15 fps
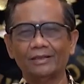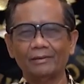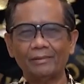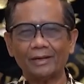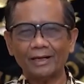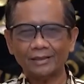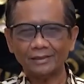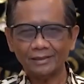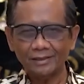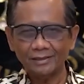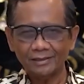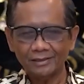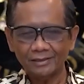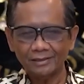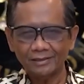Terima
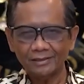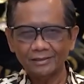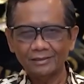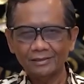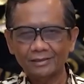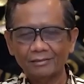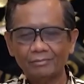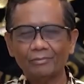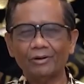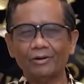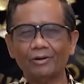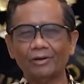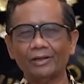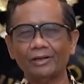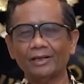kasih.
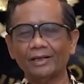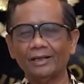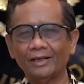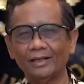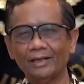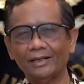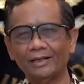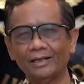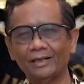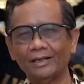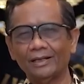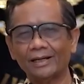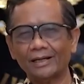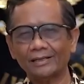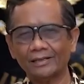Mohon ini
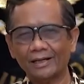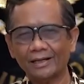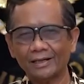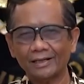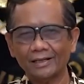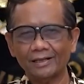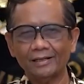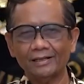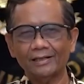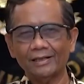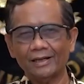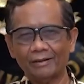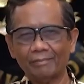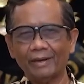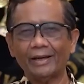
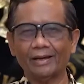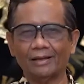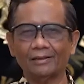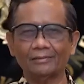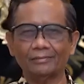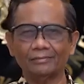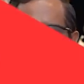dilaksanakan dengan baik.